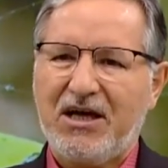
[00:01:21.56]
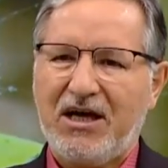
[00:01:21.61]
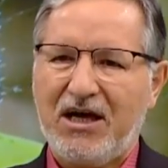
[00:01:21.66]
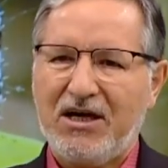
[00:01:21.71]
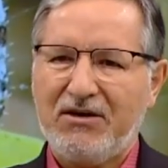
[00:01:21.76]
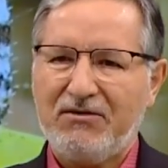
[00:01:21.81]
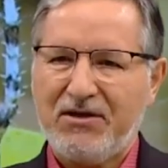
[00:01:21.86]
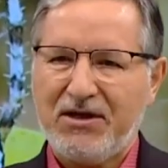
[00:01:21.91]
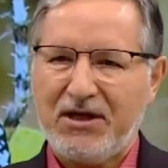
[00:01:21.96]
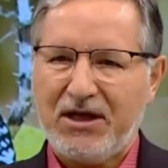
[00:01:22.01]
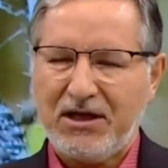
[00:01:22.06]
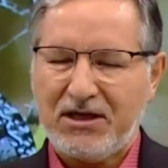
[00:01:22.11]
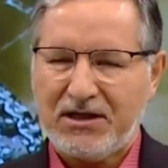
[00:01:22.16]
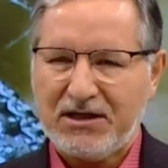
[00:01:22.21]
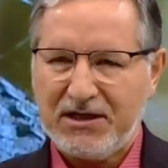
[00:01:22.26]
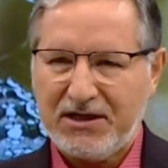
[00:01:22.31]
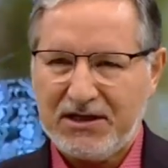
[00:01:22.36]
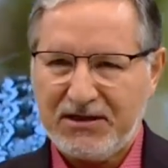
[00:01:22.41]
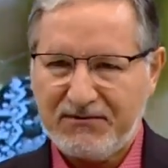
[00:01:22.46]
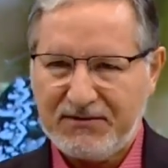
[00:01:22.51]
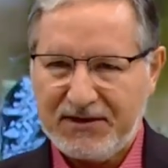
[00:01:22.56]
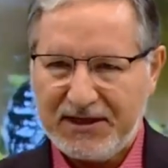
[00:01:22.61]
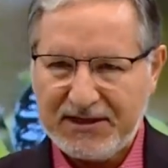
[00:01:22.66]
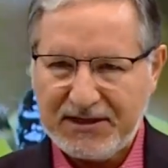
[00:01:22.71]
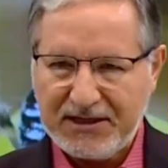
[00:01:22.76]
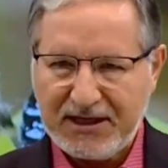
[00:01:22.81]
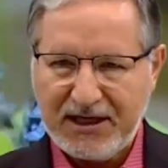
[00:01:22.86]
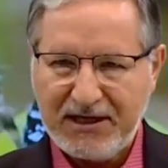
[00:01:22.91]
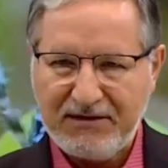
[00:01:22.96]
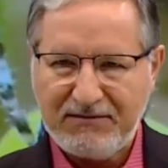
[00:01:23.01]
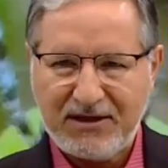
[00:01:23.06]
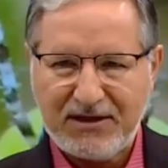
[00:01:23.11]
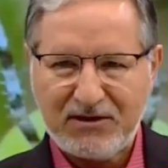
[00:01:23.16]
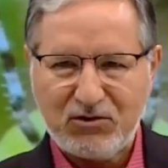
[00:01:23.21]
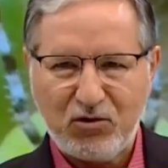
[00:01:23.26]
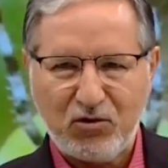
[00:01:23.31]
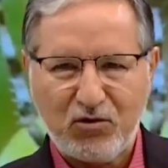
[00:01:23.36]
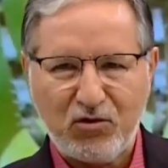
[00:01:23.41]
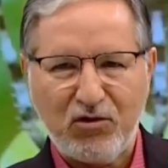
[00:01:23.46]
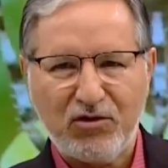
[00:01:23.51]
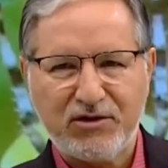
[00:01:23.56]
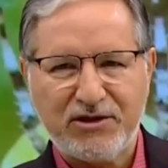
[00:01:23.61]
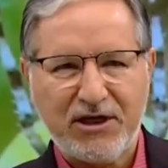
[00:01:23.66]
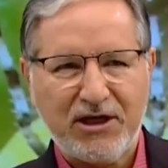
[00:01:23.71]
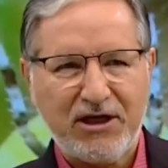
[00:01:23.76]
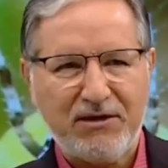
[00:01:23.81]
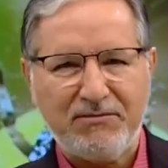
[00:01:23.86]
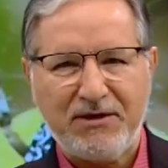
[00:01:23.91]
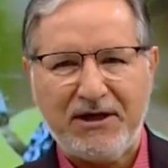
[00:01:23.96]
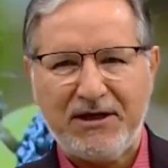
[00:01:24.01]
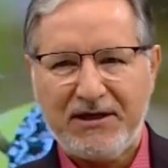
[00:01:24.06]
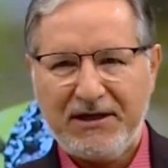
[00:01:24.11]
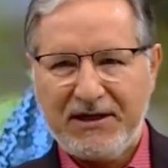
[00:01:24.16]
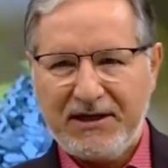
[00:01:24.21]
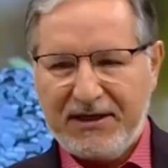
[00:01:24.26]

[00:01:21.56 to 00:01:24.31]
Hayvan hakları var. Hayvan yok olacak ama